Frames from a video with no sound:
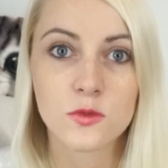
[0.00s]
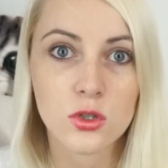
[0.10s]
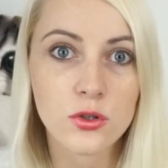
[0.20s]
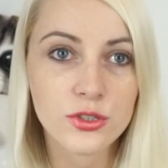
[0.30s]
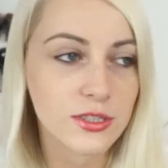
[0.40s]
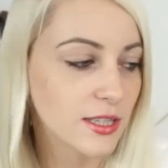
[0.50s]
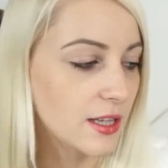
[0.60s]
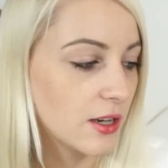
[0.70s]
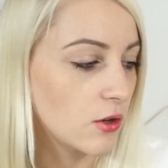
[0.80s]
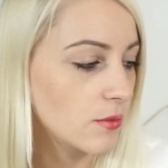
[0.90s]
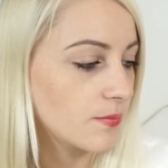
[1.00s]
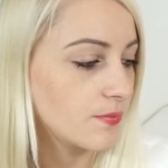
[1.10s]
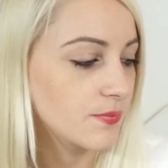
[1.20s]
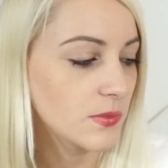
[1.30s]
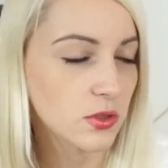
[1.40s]
coś takiego, o
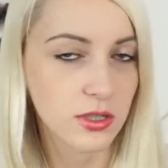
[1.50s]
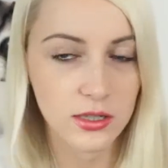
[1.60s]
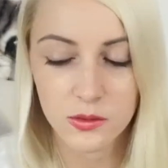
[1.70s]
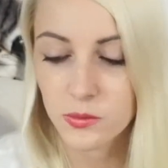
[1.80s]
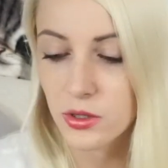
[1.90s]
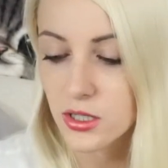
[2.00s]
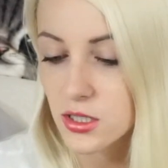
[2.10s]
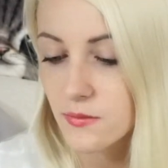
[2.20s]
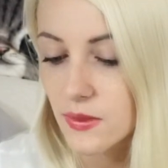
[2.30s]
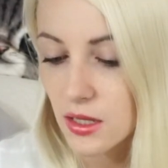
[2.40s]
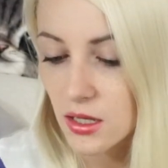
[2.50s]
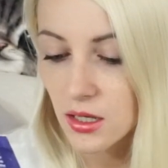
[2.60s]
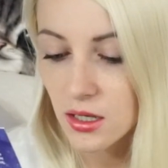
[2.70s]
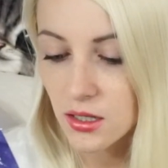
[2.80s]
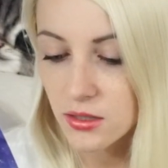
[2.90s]
no tak Wam pokażę.
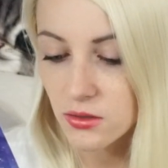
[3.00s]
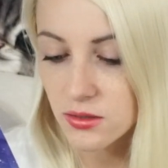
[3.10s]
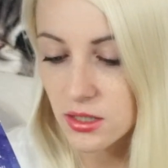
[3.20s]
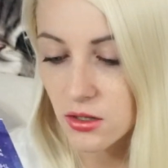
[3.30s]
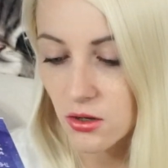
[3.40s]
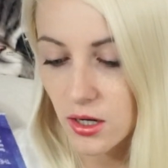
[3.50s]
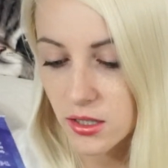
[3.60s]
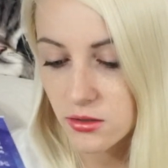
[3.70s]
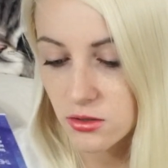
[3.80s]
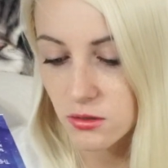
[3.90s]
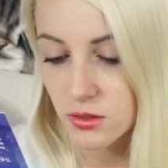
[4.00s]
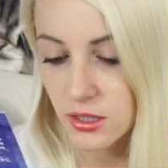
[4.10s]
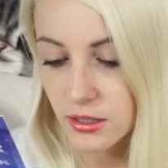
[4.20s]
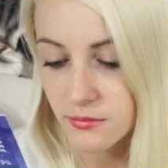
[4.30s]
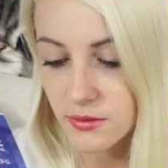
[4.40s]
I to jest tak, kolagen shower
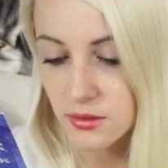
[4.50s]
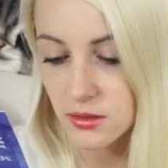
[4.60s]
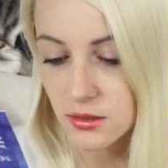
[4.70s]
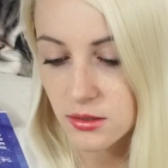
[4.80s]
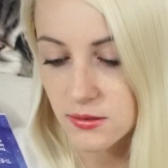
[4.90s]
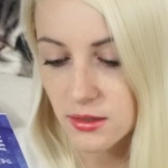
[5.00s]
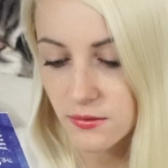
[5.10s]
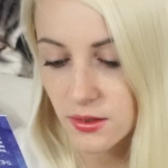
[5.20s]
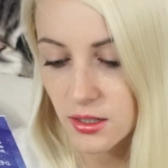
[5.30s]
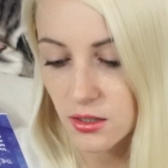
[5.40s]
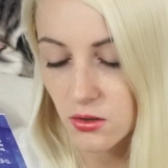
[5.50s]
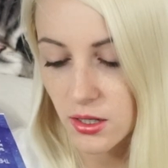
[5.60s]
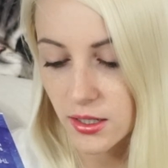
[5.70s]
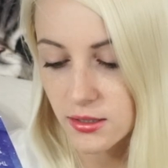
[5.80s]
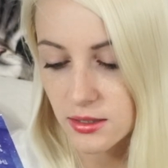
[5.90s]
cream. E, zawiera
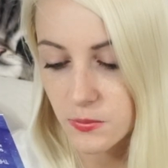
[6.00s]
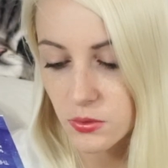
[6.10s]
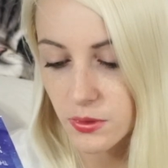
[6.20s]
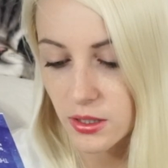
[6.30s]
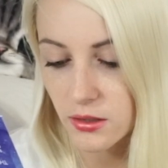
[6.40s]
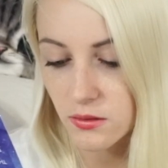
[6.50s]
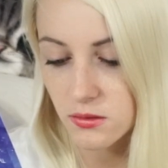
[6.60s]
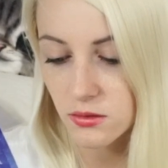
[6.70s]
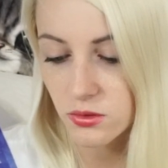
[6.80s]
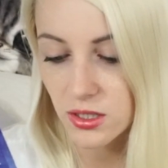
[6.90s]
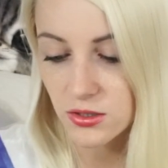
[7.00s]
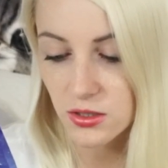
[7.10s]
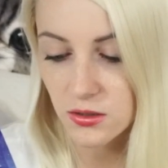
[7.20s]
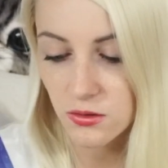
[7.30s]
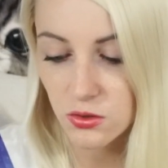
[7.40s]
kolagen zapobiegający utracie
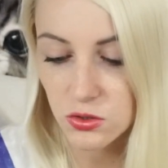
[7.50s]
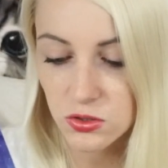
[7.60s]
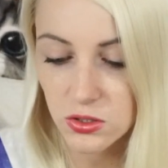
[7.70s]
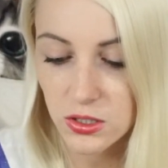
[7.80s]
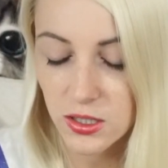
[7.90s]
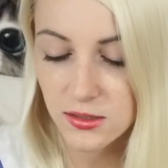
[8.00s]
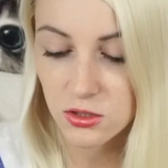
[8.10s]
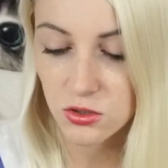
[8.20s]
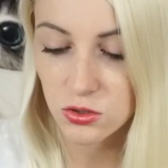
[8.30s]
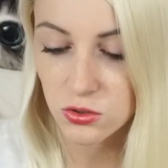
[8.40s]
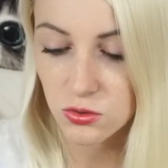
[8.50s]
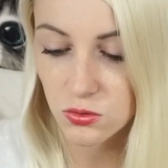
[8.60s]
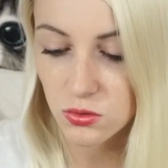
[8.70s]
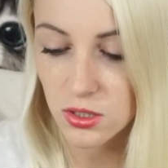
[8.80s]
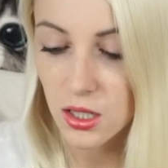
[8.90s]
jędrności i elastyczności
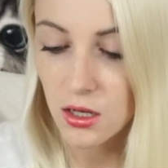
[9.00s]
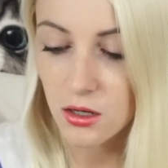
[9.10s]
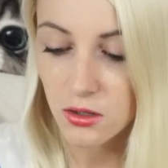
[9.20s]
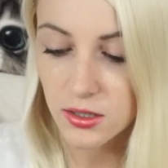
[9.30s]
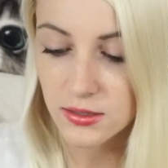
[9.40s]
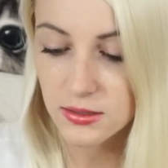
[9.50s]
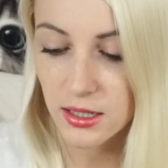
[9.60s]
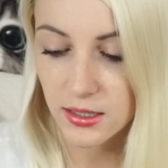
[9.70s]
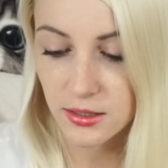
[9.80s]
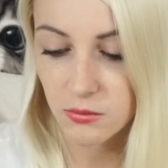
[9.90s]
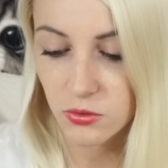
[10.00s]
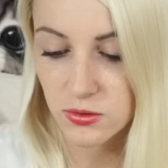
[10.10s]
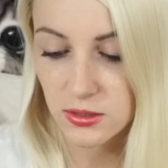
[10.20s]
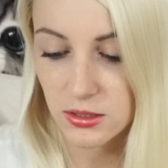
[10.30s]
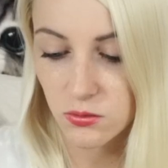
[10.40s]
skóry oraz algi
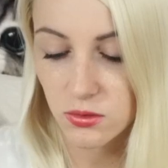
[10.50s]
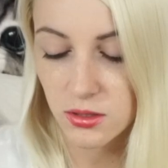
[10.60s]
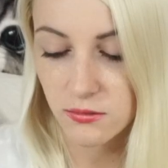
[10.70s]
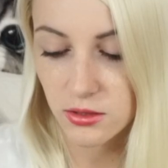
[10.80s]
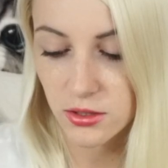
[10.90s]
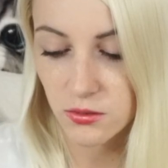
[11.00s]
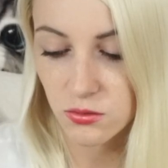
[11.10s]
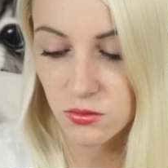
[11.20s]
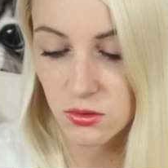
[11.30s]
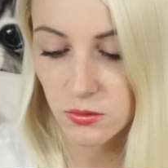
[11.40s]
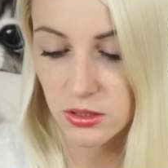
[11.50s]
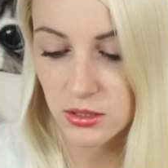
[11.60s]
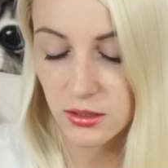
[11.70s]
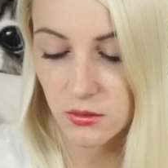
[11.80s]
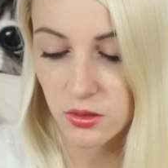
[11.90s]
morskie, które nawilżają skórę i
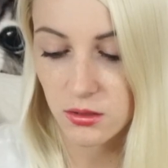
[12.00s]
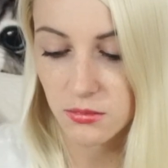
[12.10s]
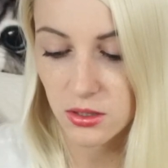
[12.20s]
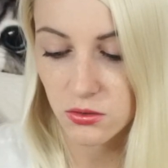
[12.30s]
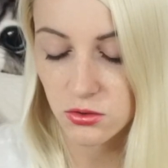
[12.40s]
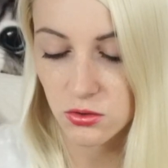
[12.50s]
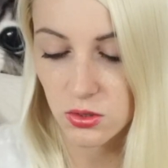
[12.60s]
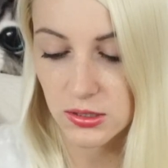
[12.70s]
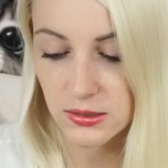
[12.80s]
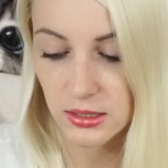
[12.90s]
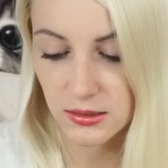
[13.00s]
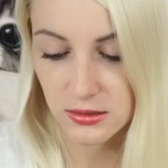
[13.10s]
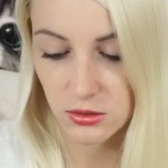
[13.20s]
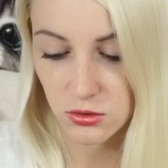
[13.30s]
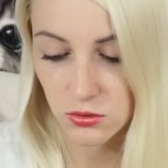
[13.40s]
nadają jej miękkość oraz
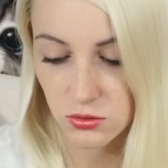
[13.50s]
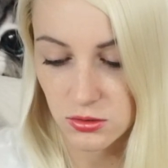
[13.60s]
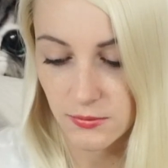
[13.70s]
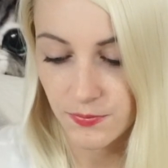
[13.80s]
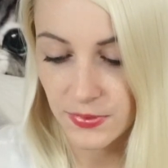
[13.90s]
elastyczność.